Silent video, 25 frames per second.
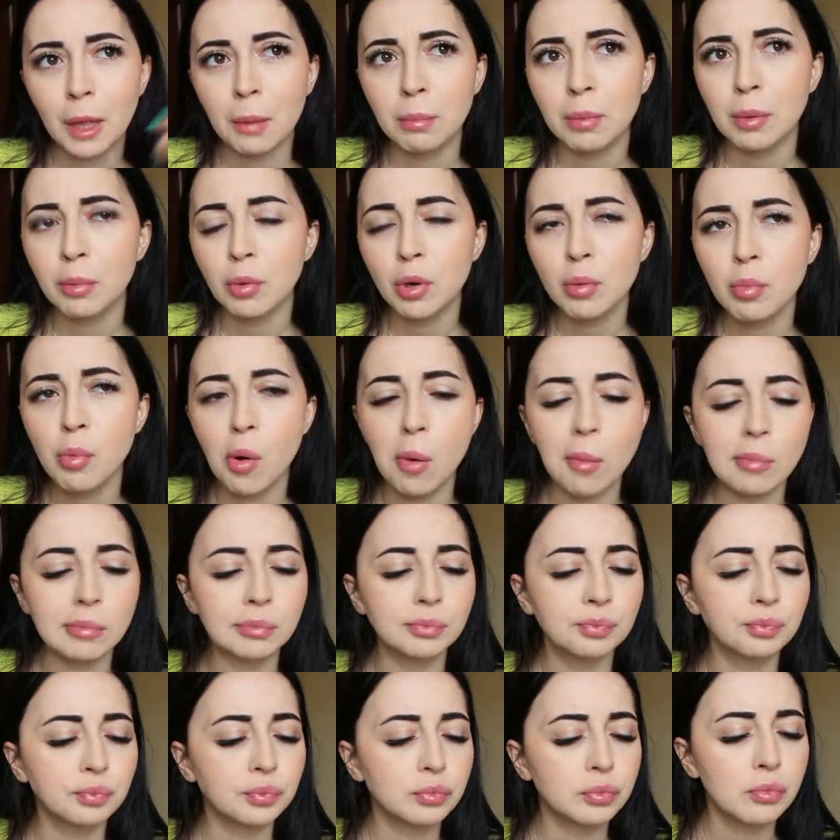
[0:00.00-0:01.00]
По-моему,
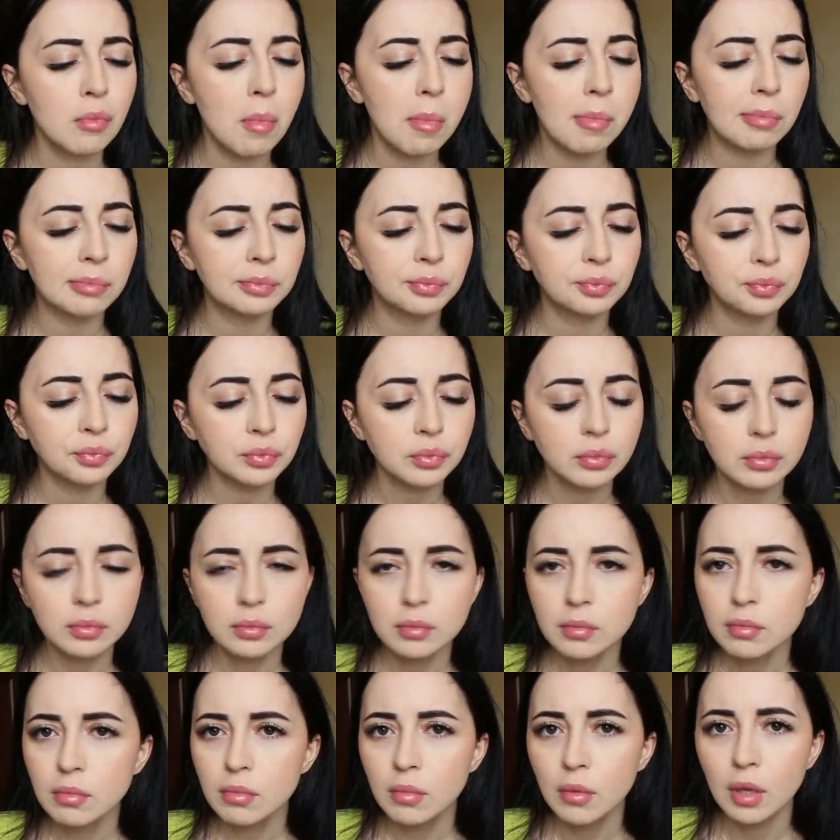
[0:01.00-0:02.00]

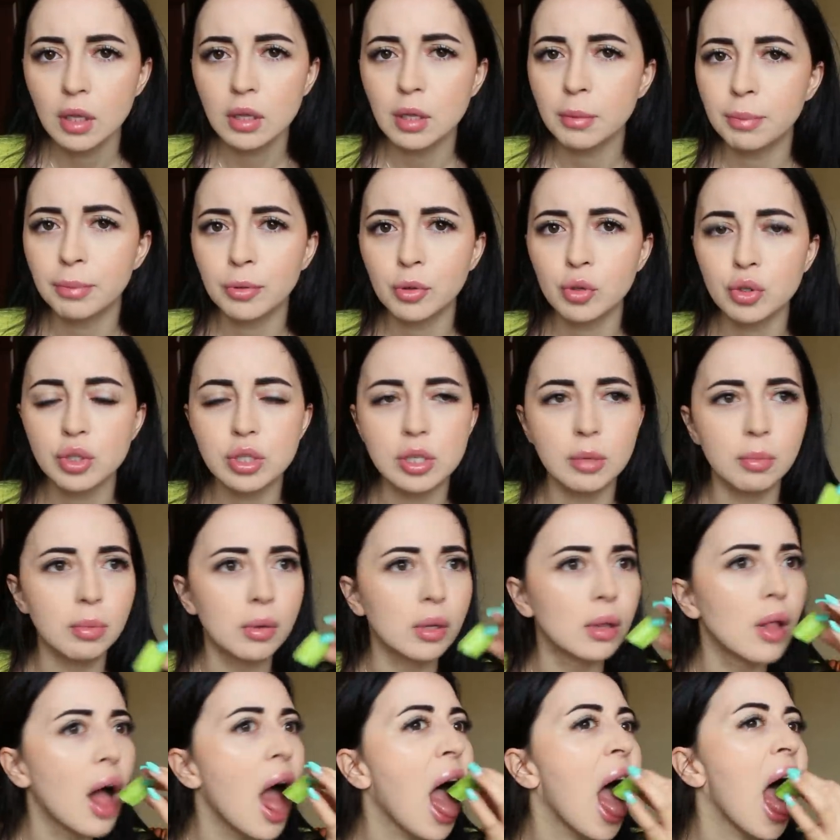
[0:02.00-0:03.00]
это просто
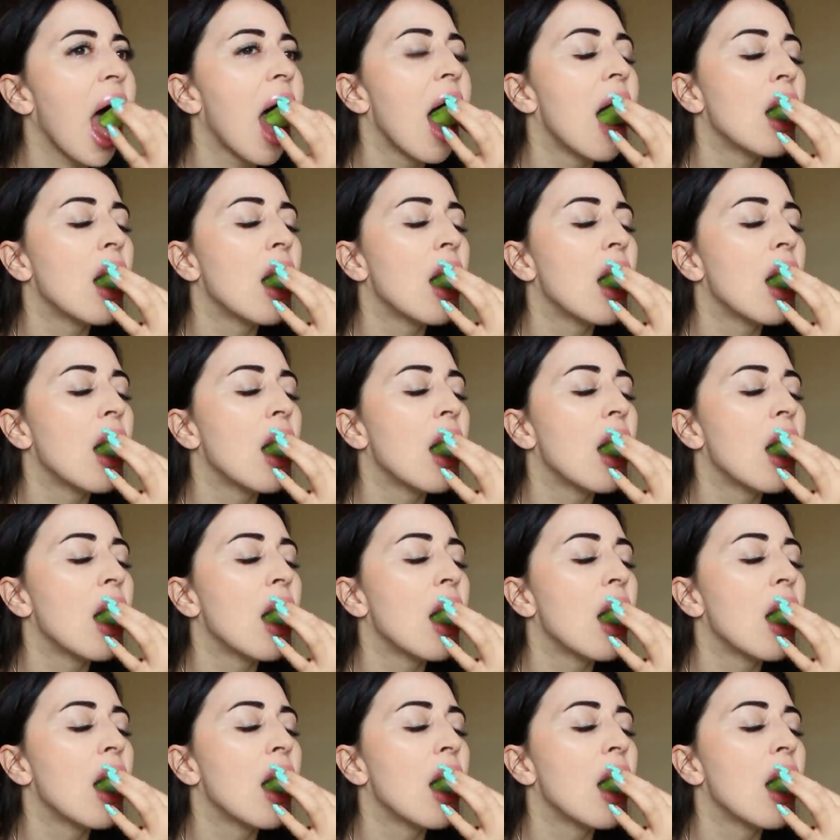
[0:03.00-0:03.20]
был